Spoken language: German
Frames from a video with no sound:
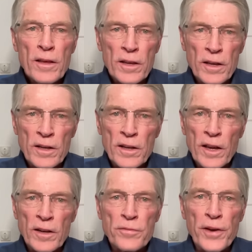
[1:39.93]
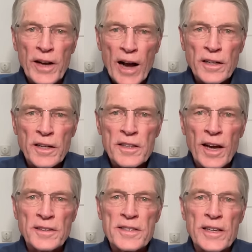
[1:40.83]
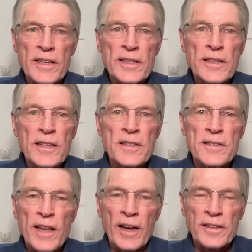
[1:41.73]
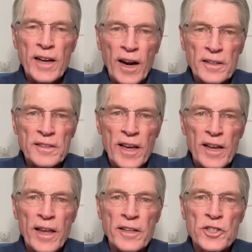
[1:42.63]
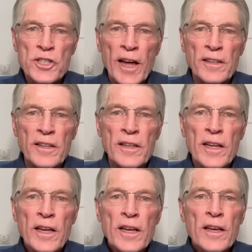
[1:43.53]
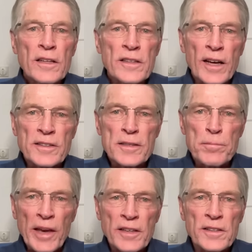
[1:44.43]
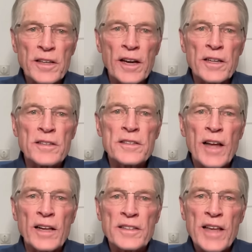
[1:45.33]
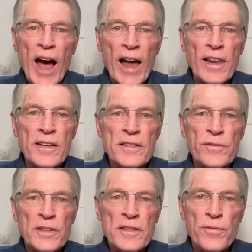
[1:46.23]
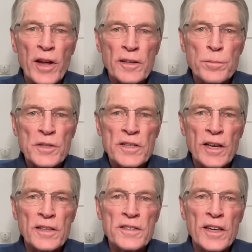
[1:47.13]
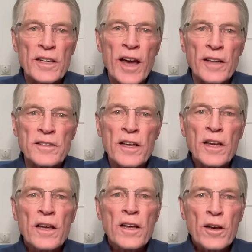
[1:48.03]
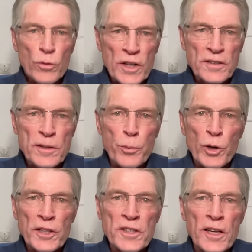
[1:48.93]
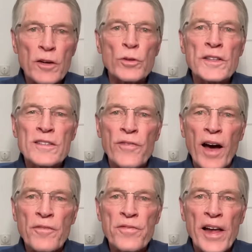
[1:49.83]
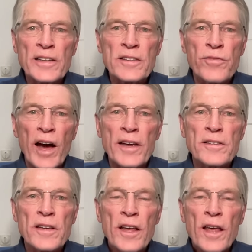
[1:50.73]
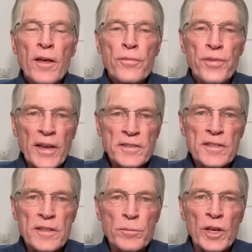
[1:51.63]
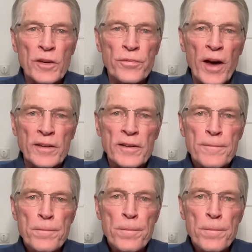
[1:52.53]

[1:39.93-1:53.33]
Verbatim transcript: In den vergangenen Jahrzehnten ist ein Kartell entstanden, das mächtiger ist als alles, was die Welt bisher gesehen hat und das die Politik, und zwar weltweit, fest im Griff hat.